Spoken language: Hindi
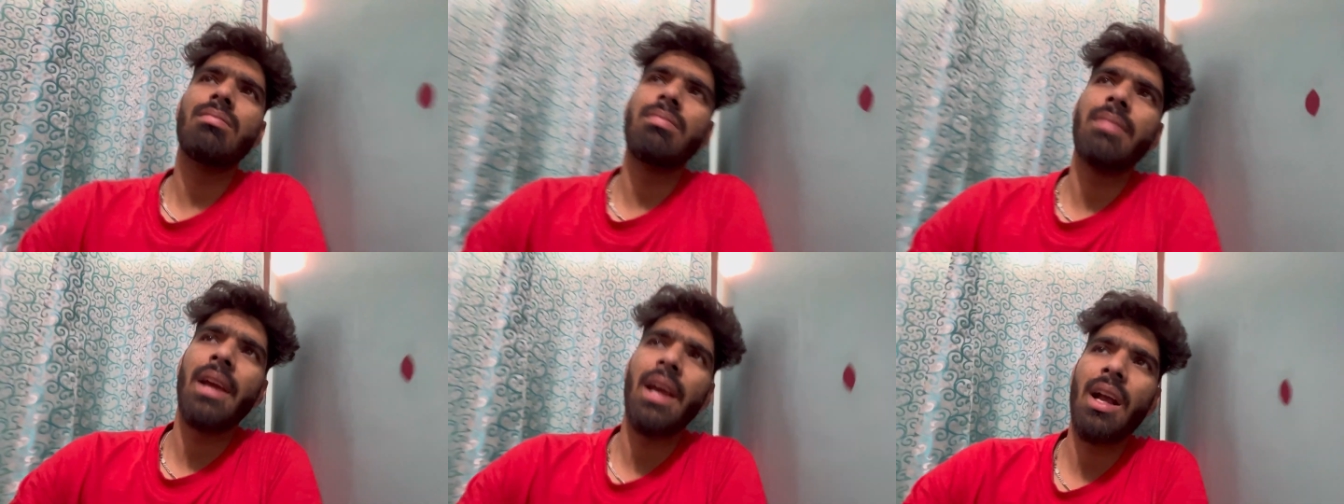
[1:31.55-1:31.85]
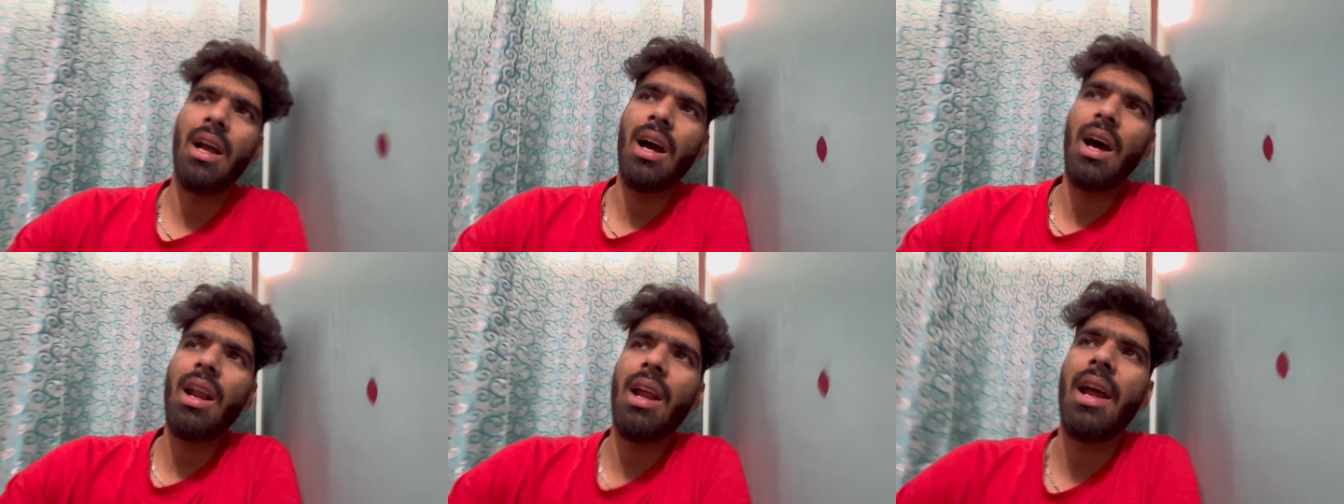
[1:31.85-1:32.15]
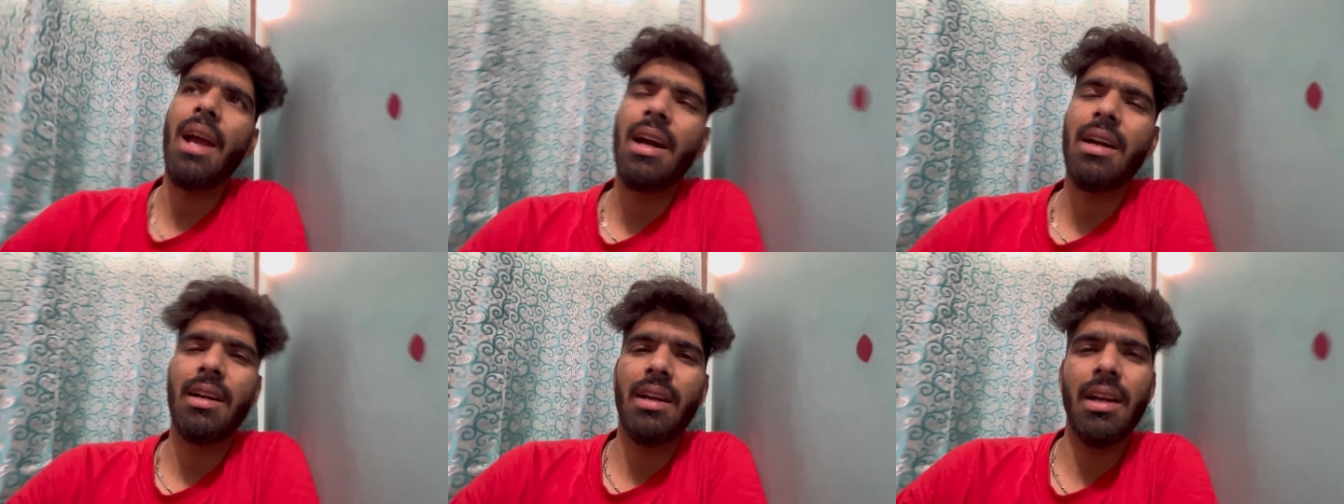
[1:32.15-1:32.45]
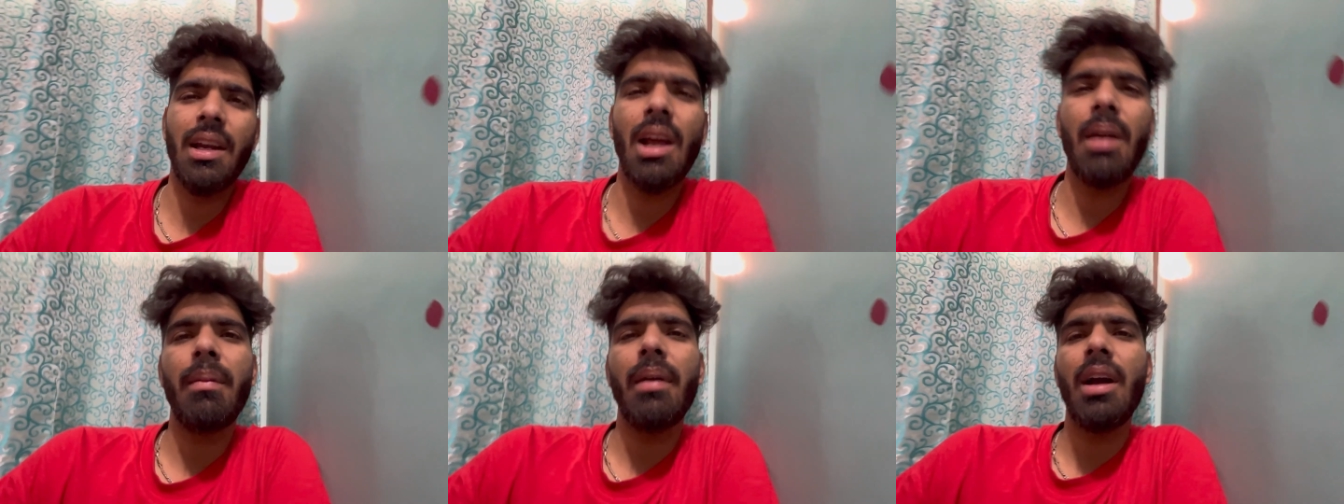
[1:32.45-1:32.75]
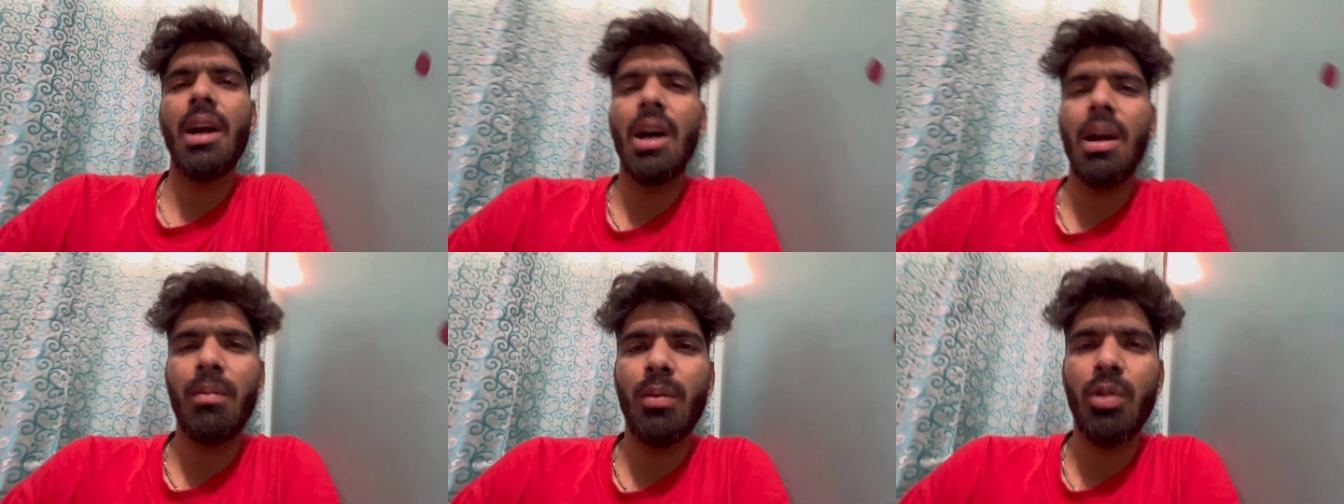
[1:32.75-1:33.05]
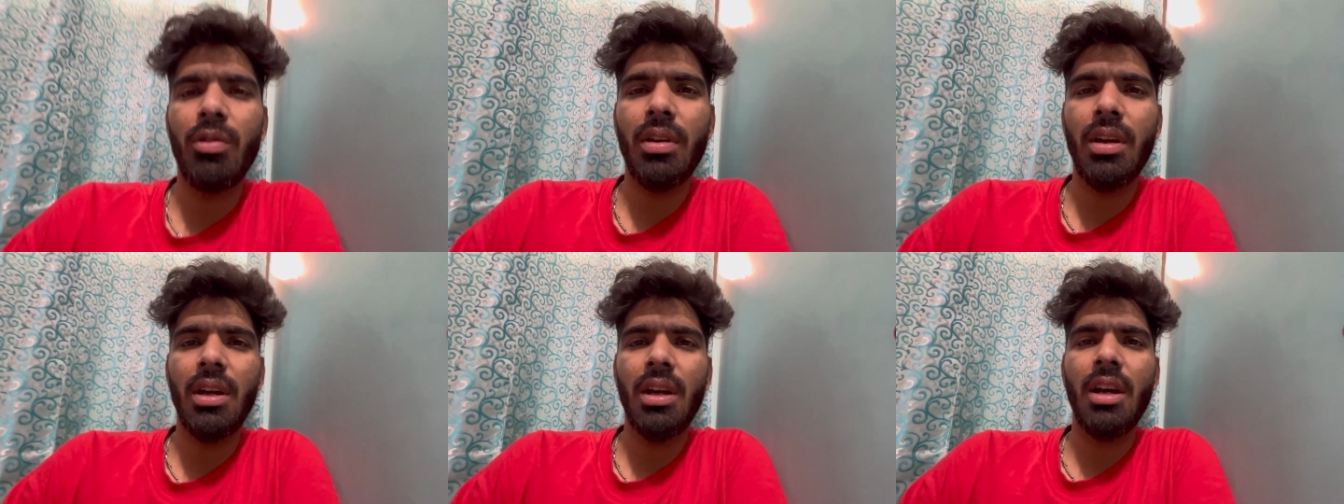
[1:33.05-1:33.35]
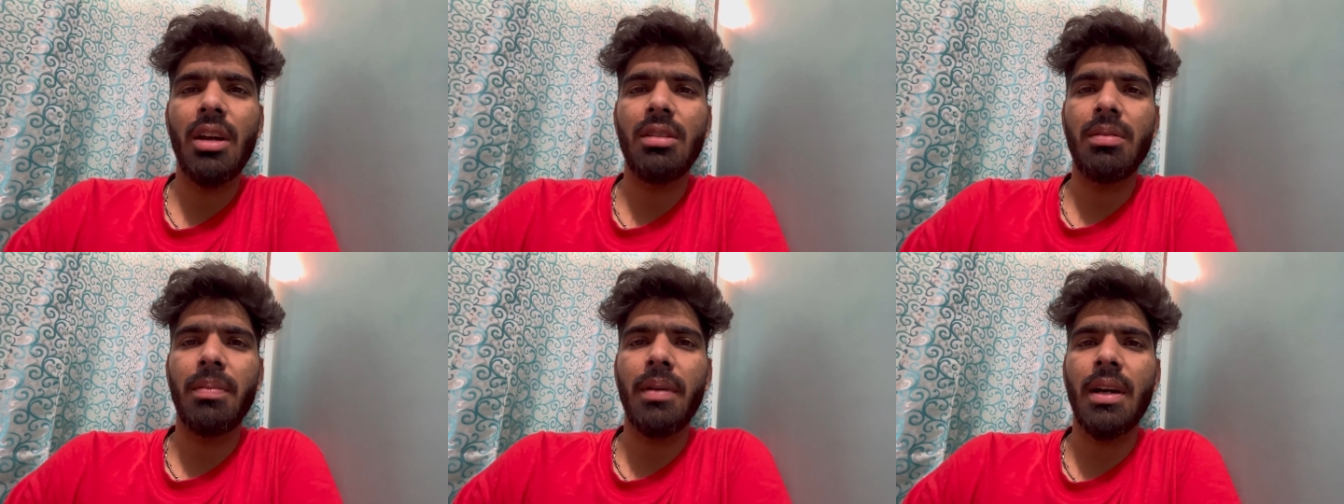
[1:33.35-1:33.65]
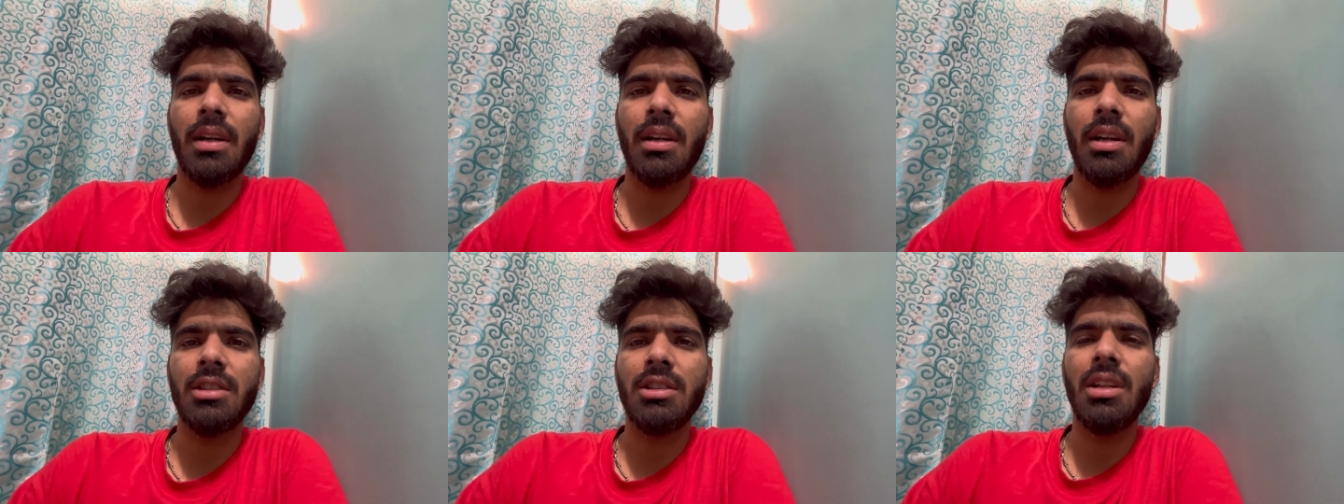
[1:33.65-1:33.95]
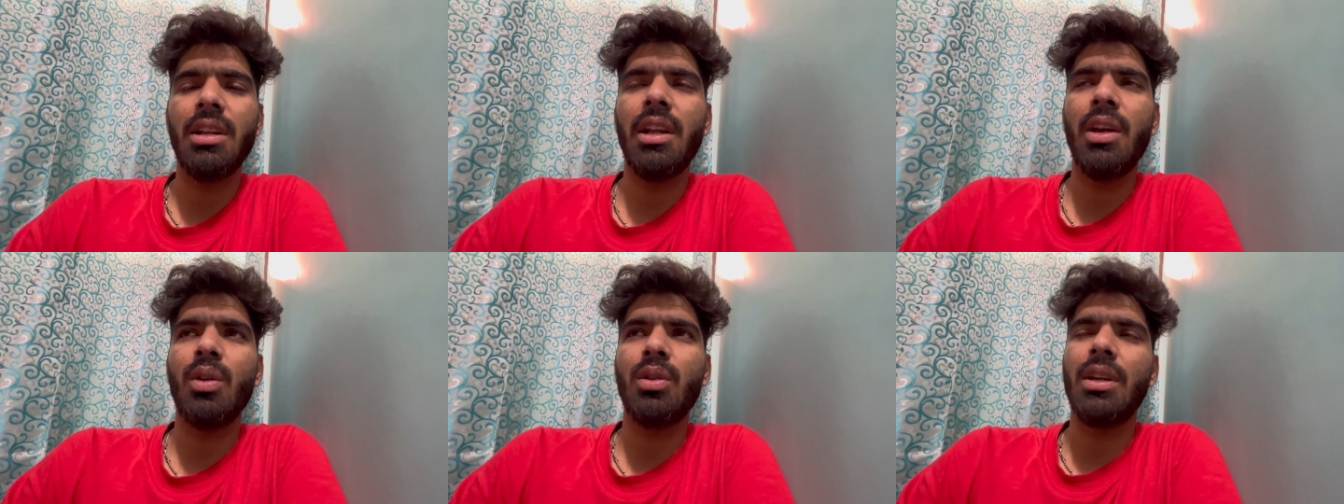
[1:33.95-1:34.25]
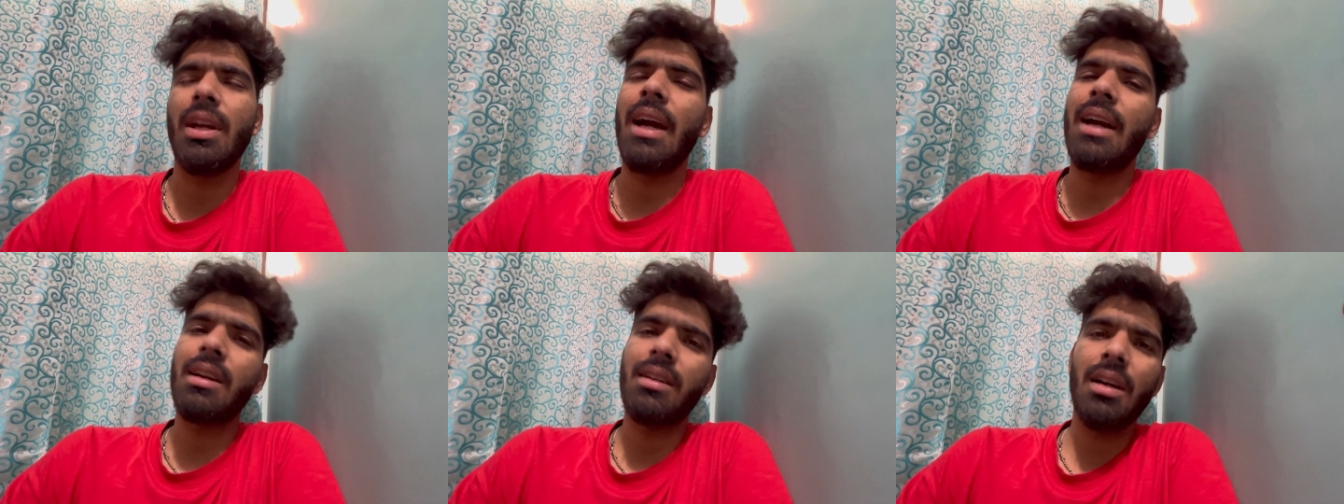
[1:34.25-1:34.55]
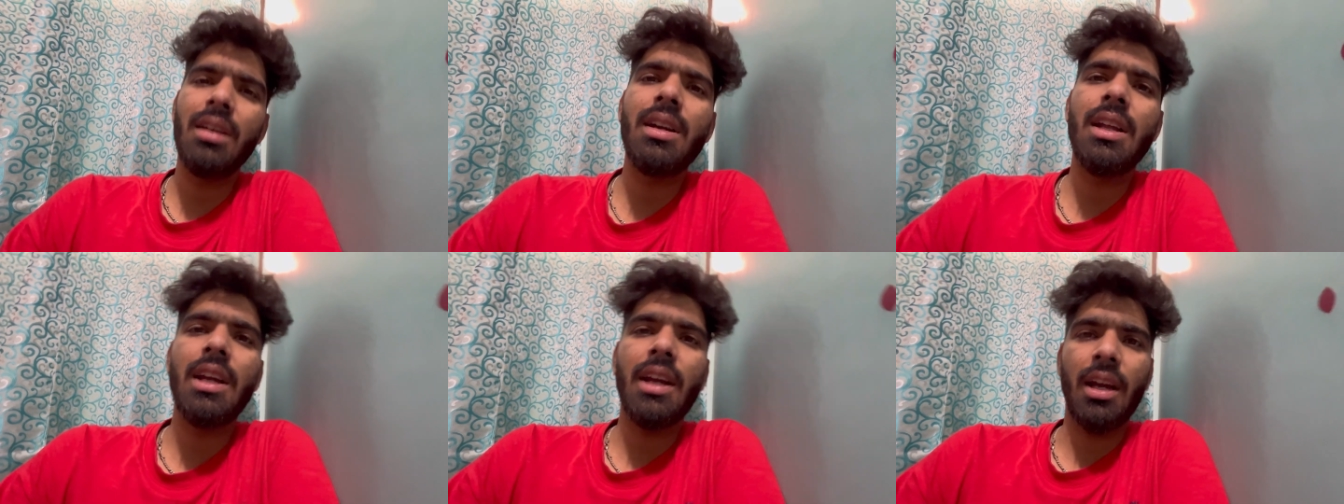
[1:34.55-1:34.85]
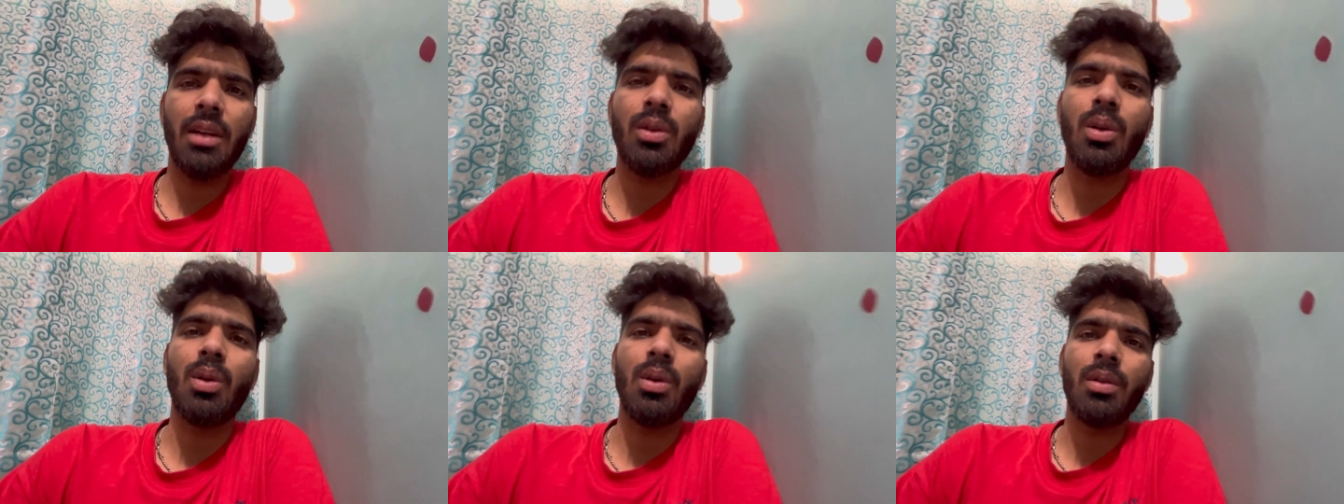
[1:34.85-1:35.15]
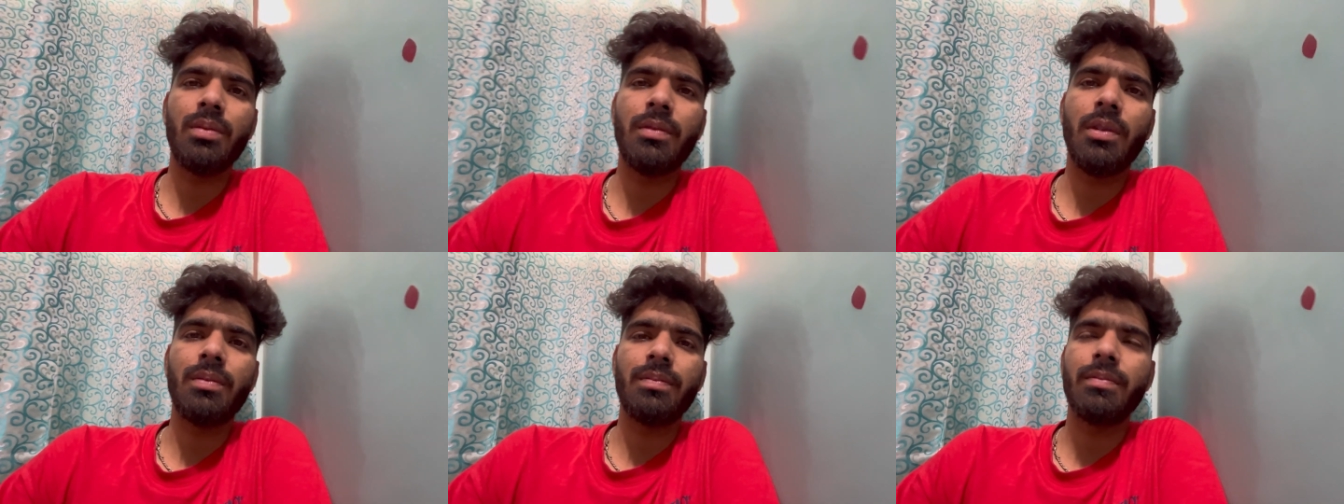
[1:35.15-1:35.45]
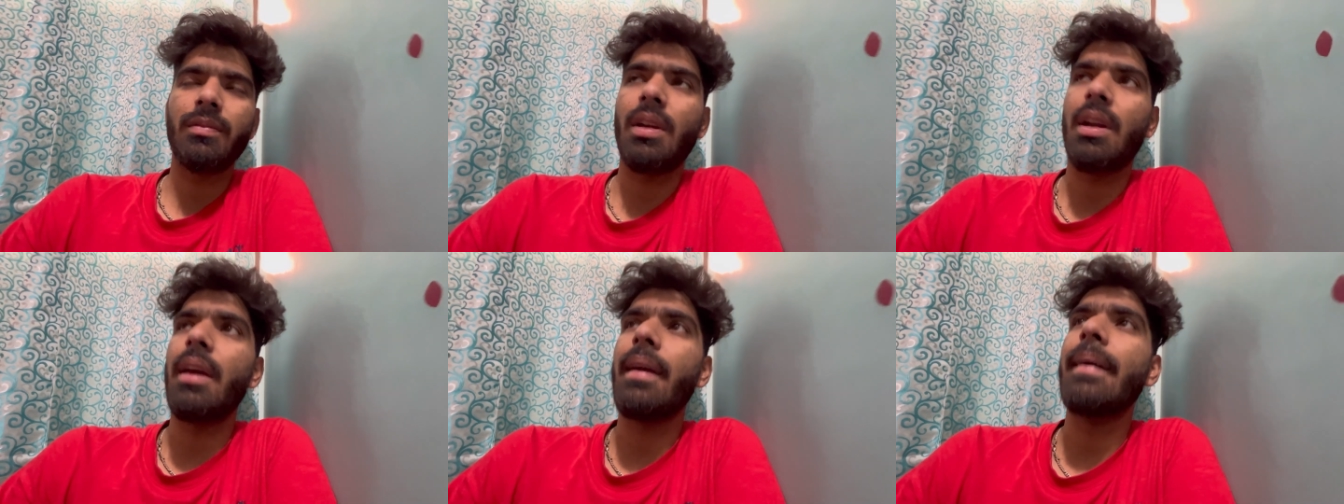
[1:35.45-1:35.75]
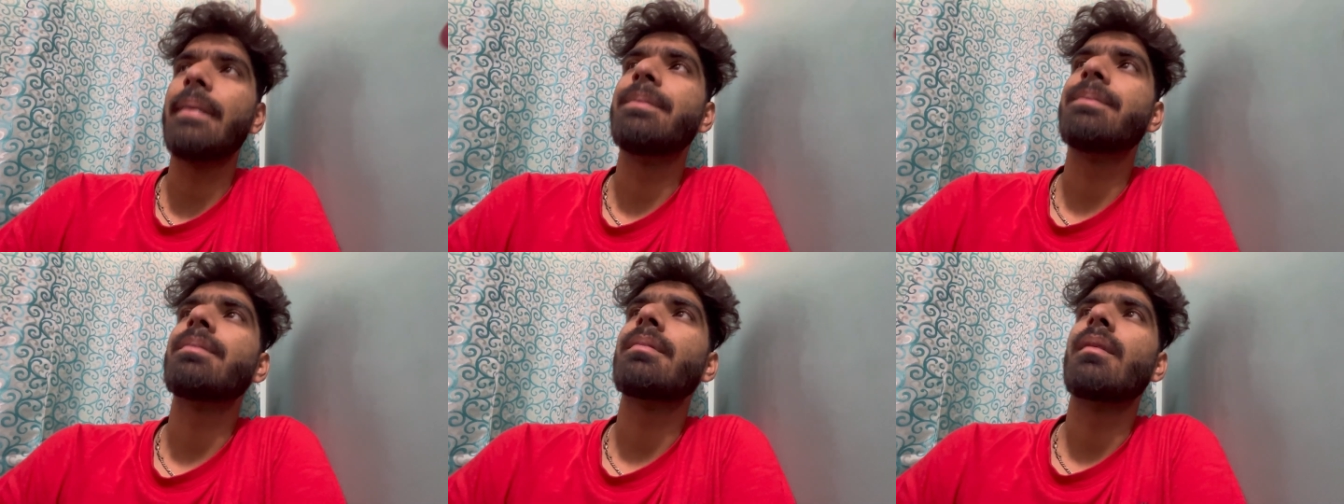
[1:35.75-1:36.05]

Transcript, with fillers: बेकार एक्टिंग या बेकार मूवी की एक्सपेक्टेशन नहीं होती एक्टर ठीक है दोनों ठीक है